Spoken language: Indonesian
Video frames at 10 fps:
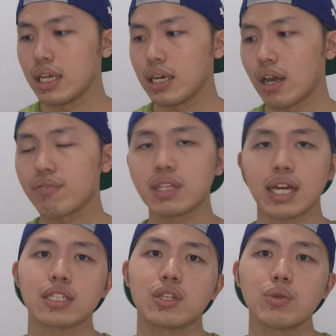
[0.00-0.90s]
uh, eh,
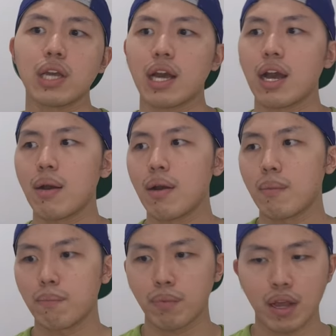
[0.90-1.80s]
FTX itu ya
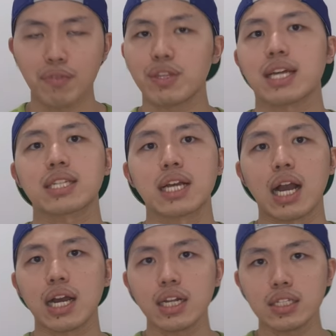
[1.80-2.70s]
FTX
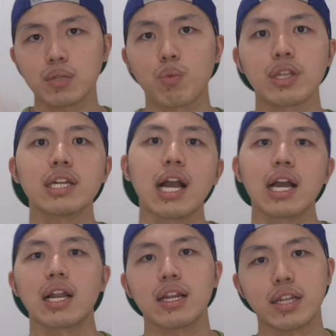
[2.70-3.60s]
gagal, semuanya
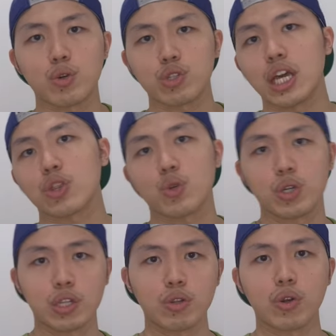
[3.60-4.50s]
gagal, ikut jatuh
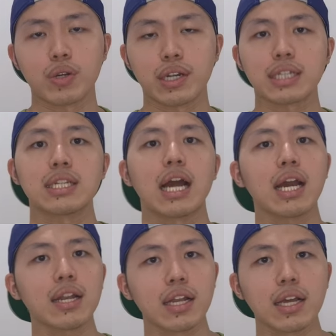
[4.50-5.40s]
gitu loh. Nah,
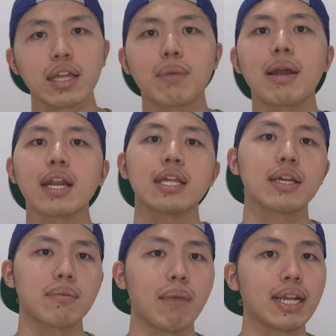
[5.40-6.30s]
sedangkan gimana nih
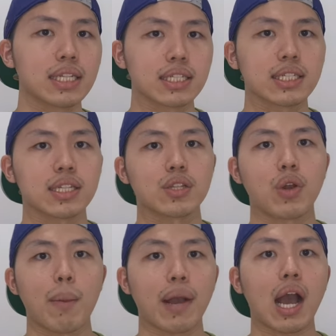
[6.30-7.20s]
Binance
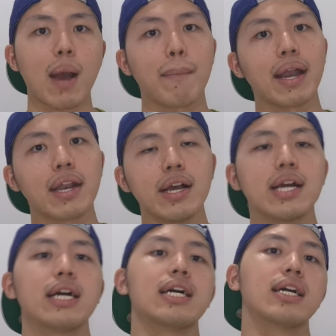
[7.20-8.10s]
gitu loh, apakah aman?
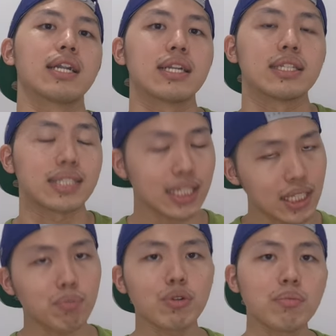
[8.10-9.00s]

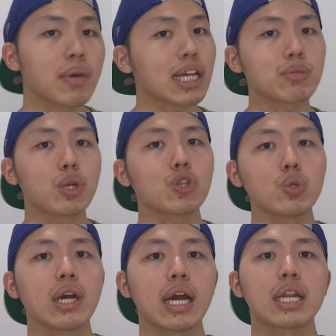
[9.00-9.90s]
CZ pun merespon itu
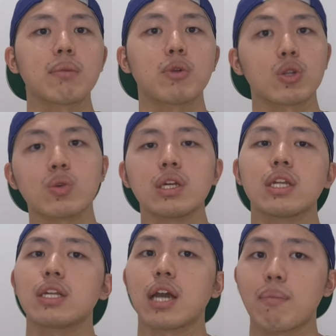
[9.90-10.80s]
dengan menurut
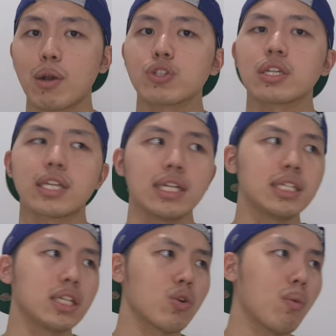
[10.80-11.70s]
gue dengan bagus ya. Jadi
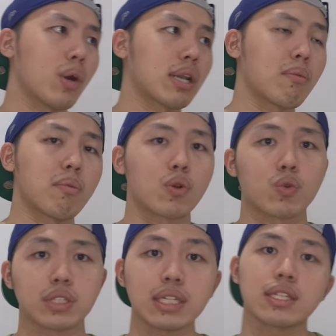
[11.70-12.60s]
di sini gue bukan mau
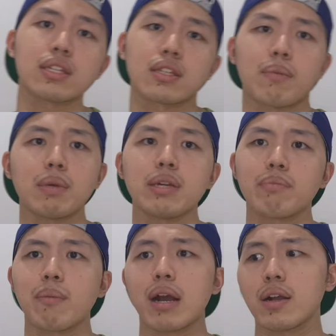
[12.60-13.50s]
mendukung CZ, tetapi
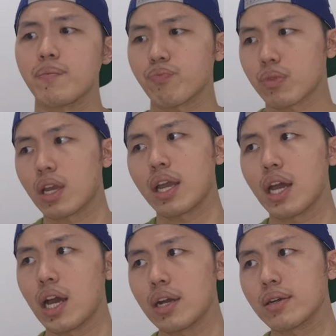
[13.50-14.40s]
memang
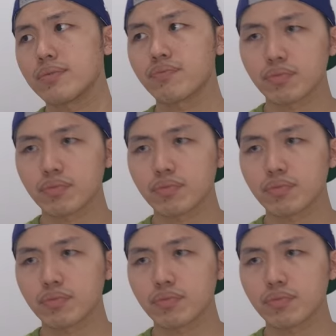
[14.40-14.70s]
kayak